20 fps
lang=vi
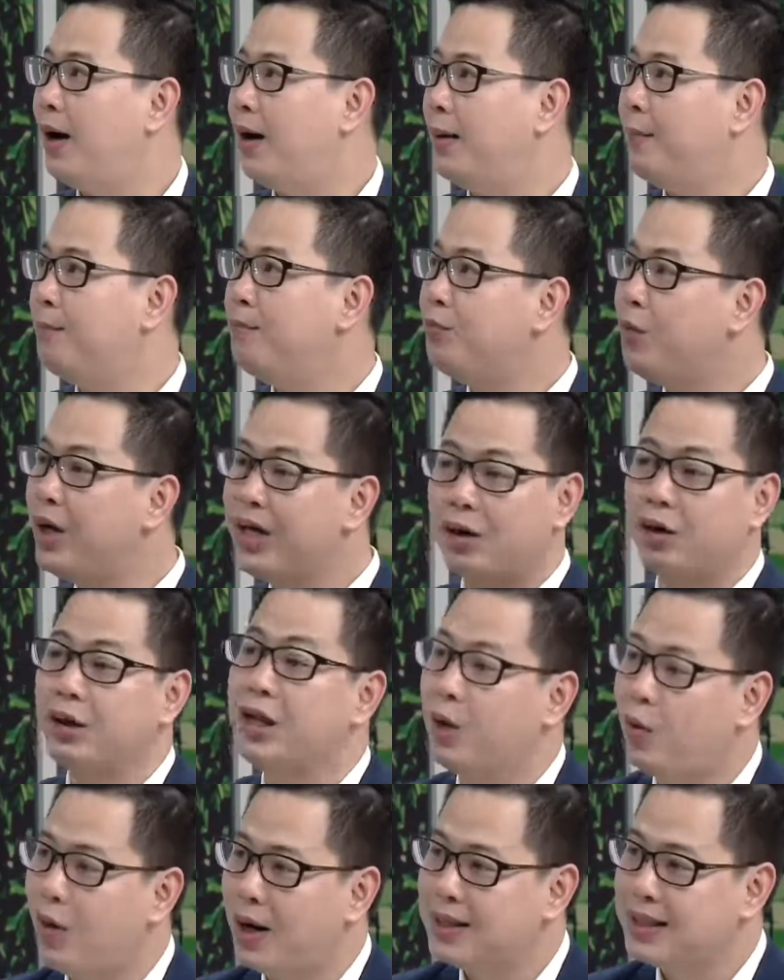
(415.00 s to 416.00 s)
à, mình có
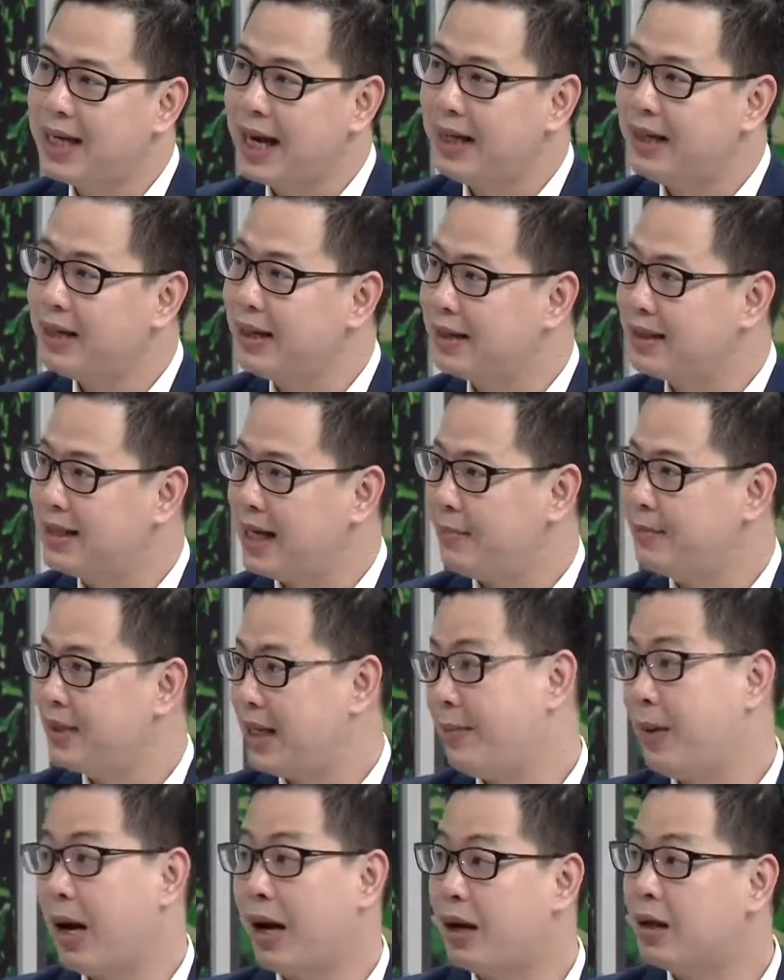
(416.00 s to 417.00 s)
thể quan sát được xem
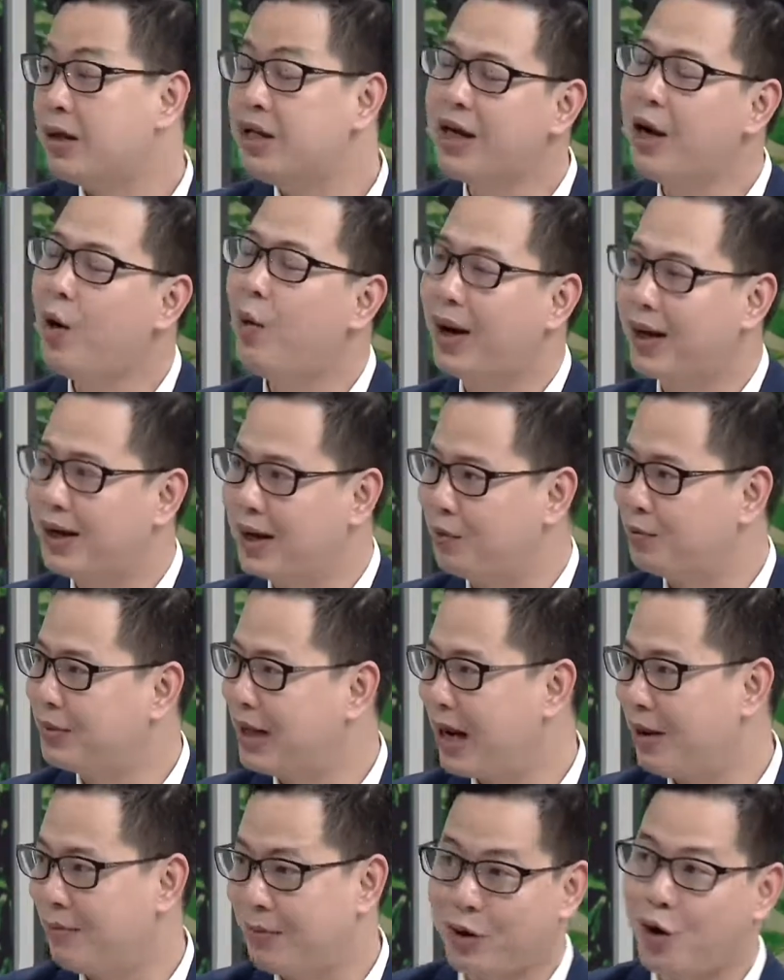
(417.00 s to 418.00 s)
xem là những cái hoạt
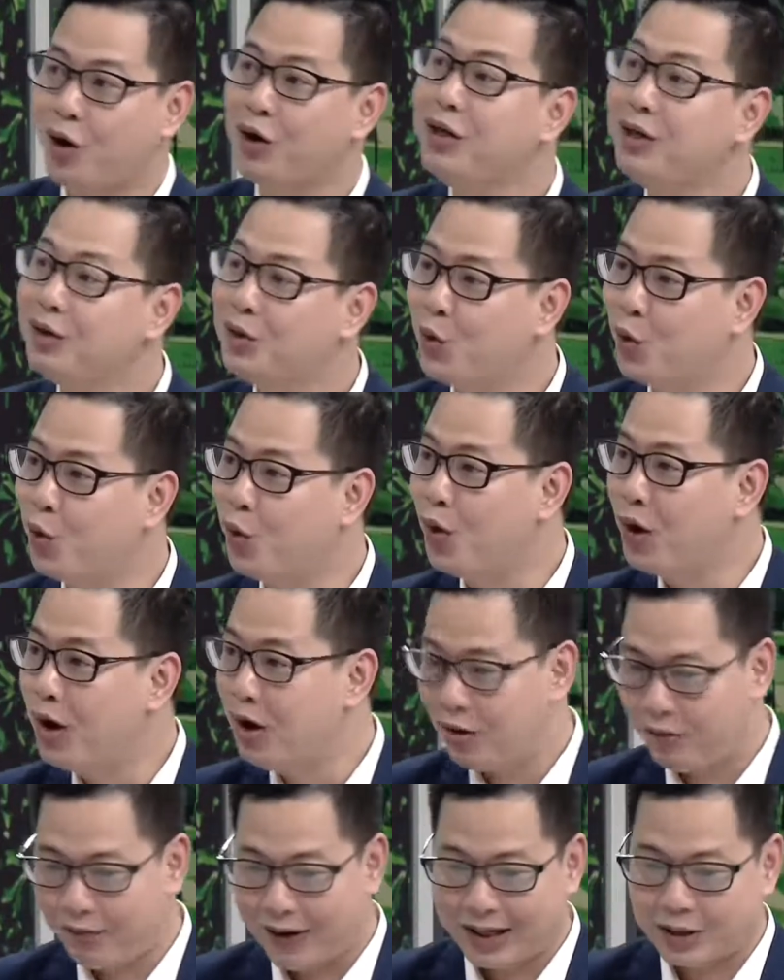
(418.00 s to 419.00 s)
động nào mà con hứng thú